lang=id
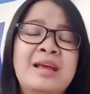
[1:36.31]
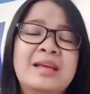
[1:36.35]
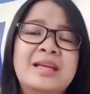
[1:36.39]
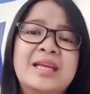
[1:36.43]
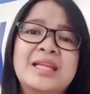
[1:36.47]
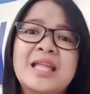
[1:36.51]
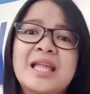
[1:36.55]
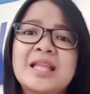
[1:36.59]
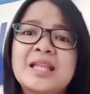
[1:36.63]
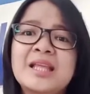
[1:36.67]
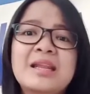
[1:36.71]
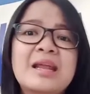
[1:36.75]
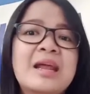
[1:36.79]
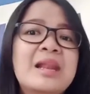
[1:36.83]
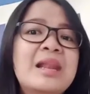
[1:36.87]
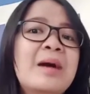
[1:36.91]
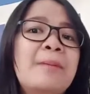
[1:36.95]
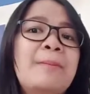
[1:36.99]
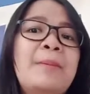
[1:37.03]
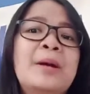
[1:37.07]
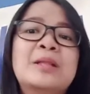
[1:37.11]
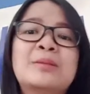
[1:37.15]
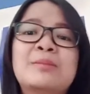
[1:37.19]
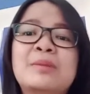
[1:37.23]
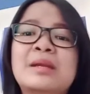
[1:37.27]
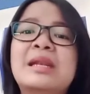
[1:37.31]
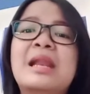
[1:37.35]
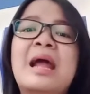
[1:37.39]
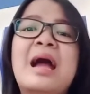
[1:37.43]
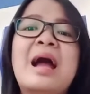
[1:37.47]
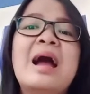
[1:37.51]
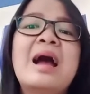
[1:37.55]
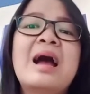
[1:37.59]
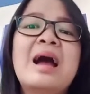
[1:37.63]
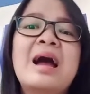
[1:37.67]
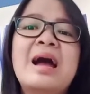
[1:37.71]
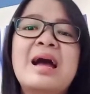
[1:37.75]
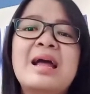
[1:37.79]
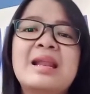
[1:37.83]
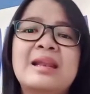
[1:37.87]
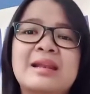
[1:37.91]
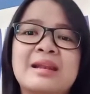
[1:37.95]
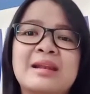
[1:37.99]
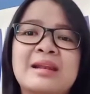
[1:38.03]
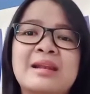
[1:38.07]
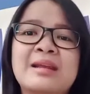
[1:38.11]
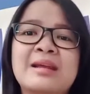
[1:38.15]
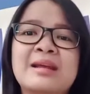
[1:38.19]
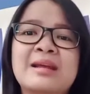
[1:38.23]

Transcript: kita tidak dapat menahan,